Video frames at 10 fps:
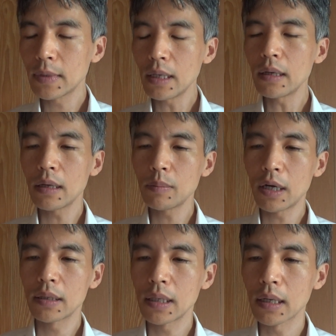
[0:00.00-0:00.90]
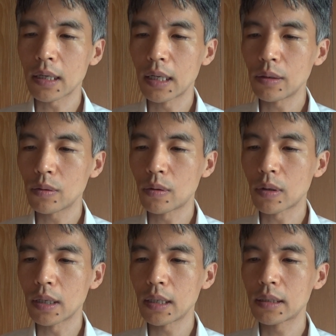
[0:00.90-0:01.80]
で、まあ、前回の
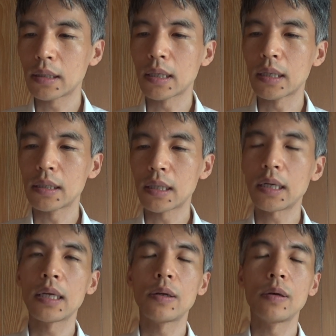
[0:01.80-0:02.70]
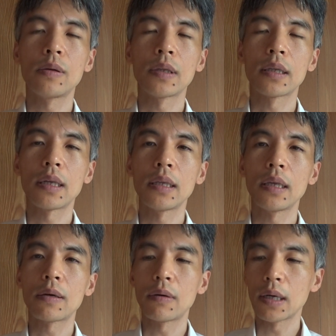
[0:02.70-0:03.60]
動画で指摘したいろいろな点
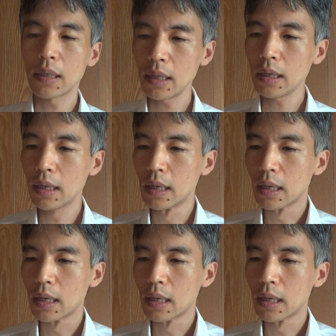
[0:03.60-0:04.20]
に加えて、